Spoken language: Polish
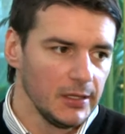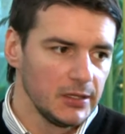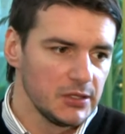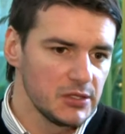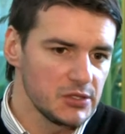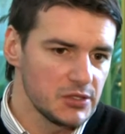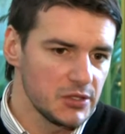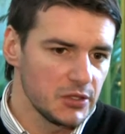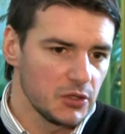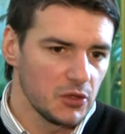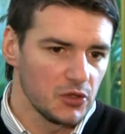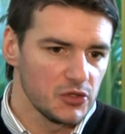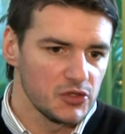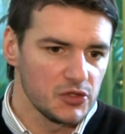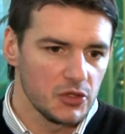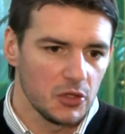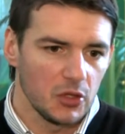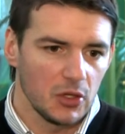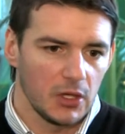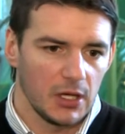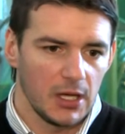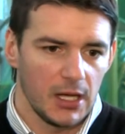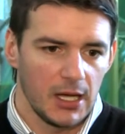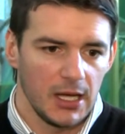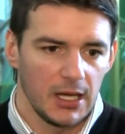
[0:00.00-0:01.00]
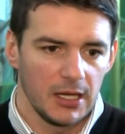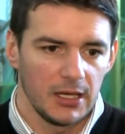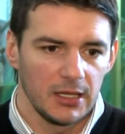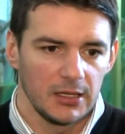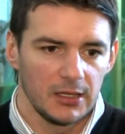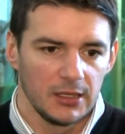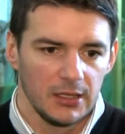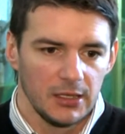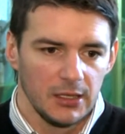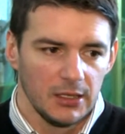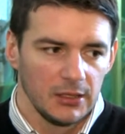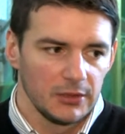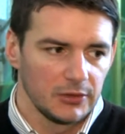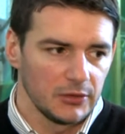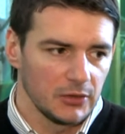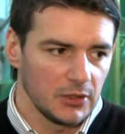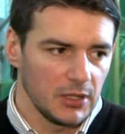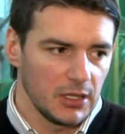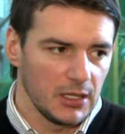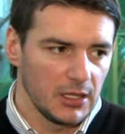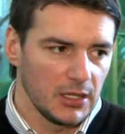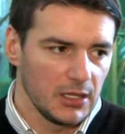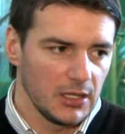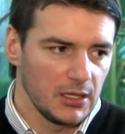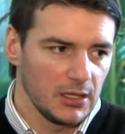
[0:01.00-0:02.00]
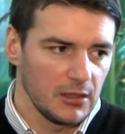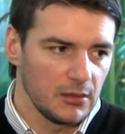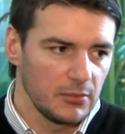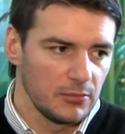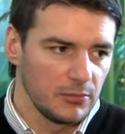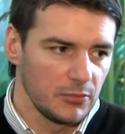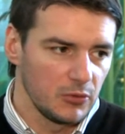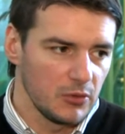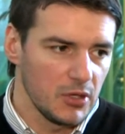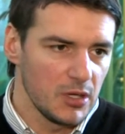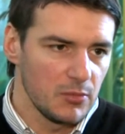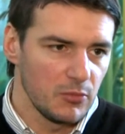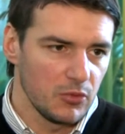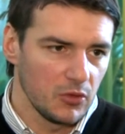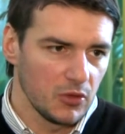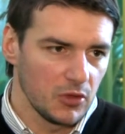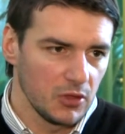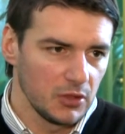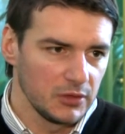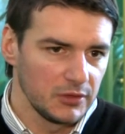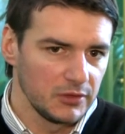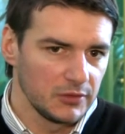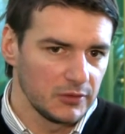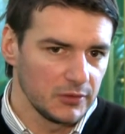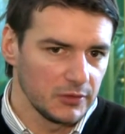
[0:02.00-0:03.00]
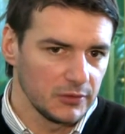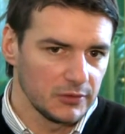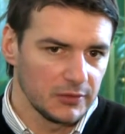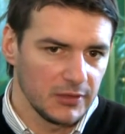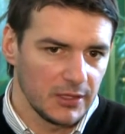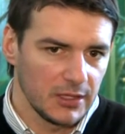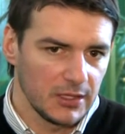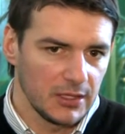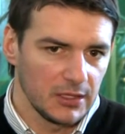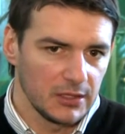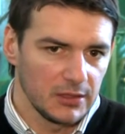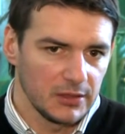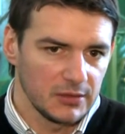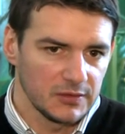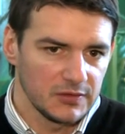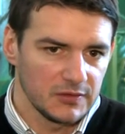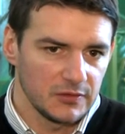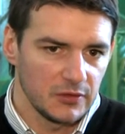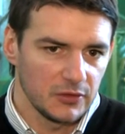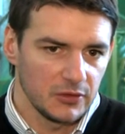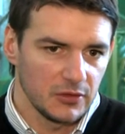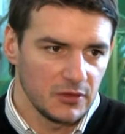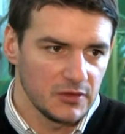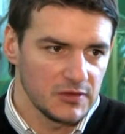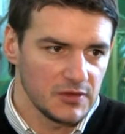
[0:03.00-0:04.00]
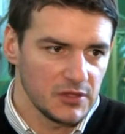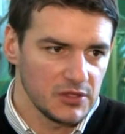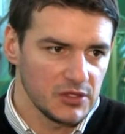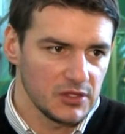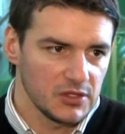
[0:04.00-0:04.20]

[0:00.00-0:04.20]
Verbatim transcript: Jeśli chodzi o halę, to hala byłej pogoni to taka stojąca,